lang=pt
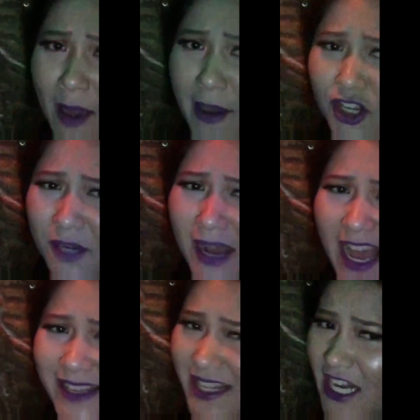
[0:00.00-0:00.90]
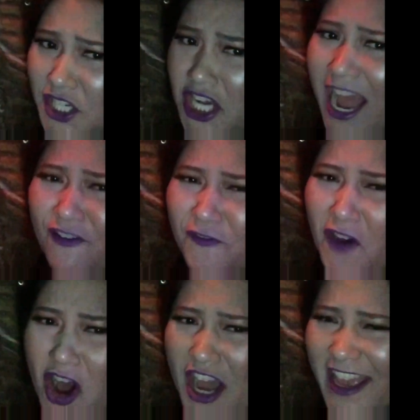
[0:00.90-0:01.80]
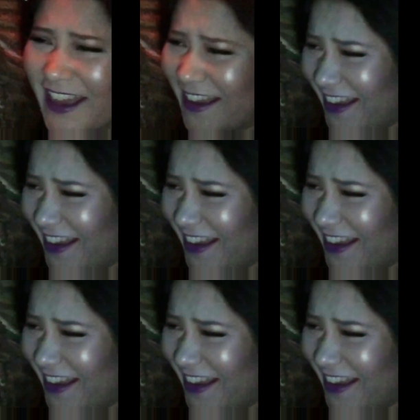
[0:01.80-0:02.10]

bebeu demais e ele já foi.